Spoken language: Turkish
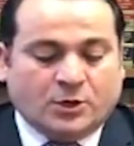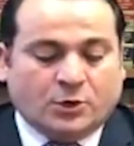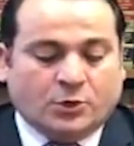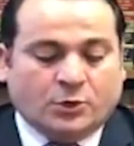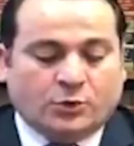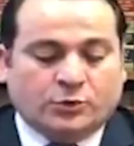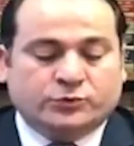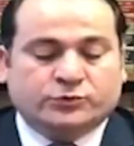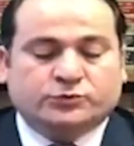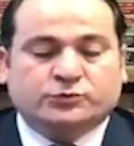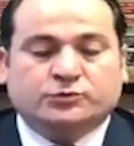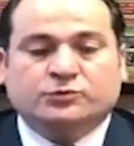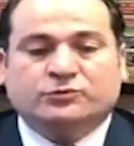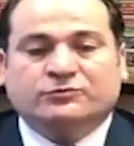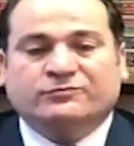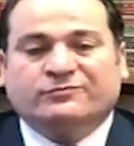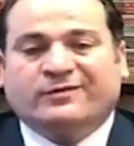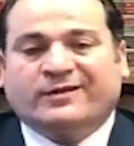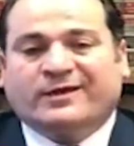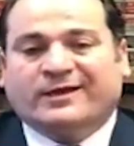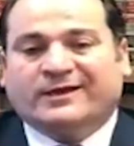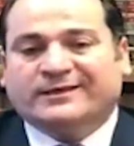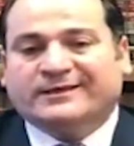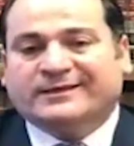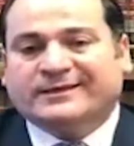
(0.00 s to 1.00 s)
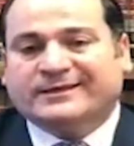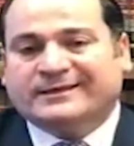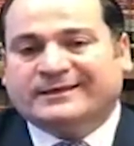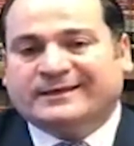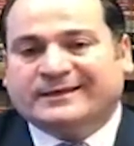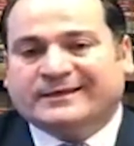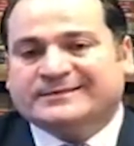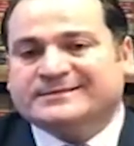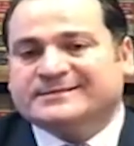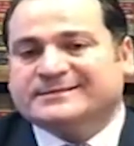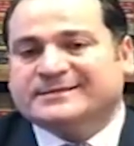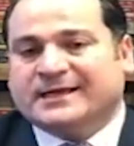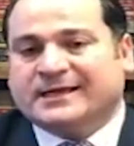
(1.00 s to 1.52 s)
Özgün veya
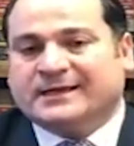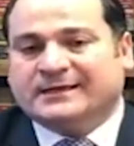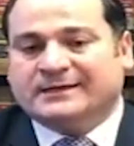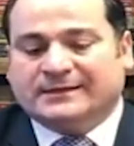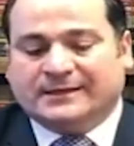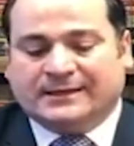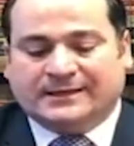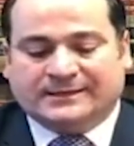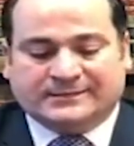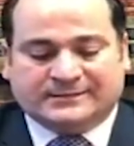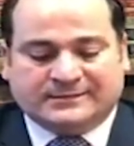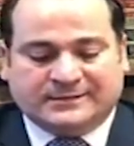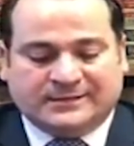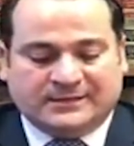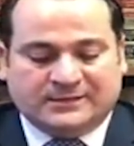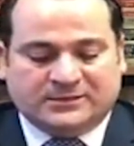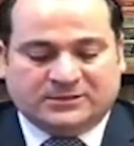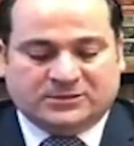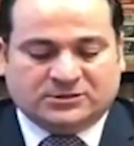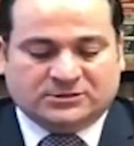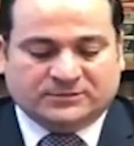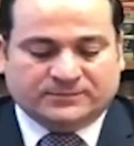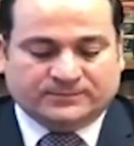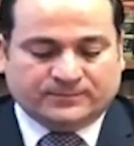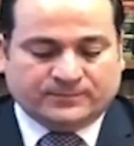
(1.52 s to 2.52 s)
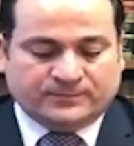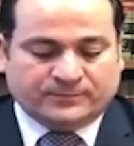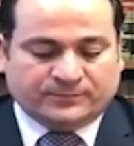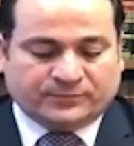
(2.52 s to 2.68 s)
geleneksel, etnik,